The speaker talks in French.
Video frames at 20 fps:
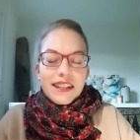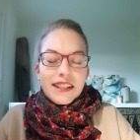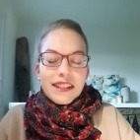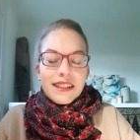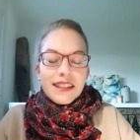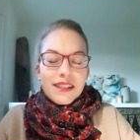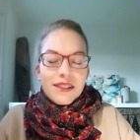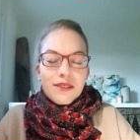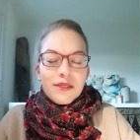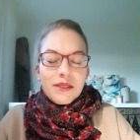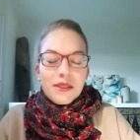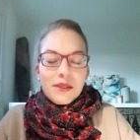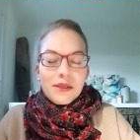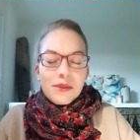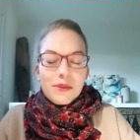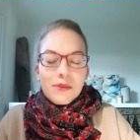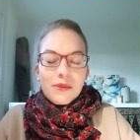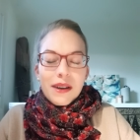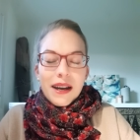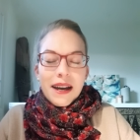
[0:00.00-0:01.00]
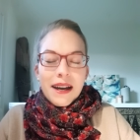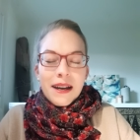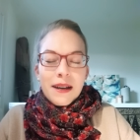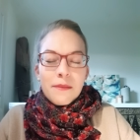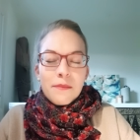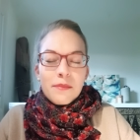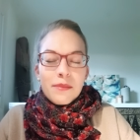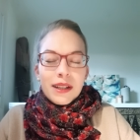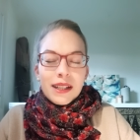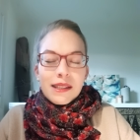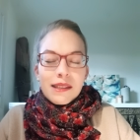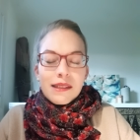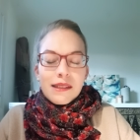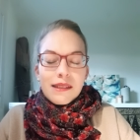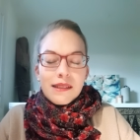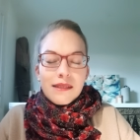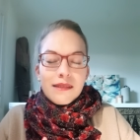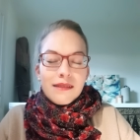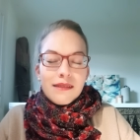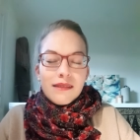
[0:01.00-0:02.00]
j'ai des gens qui sont
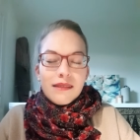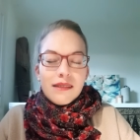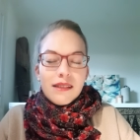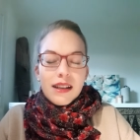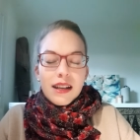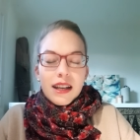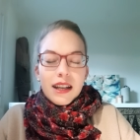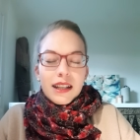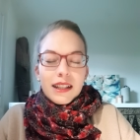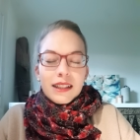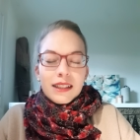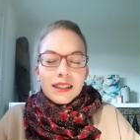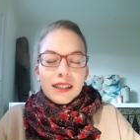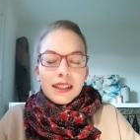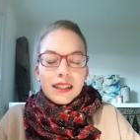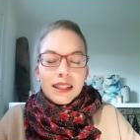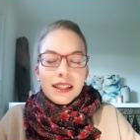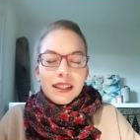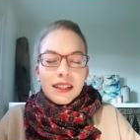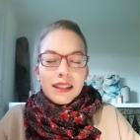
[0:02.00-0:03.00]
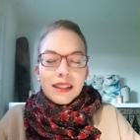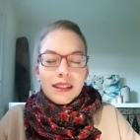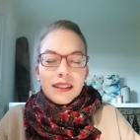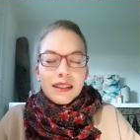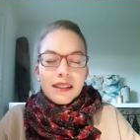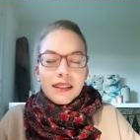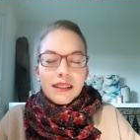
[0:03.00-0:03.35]
impatients, qui,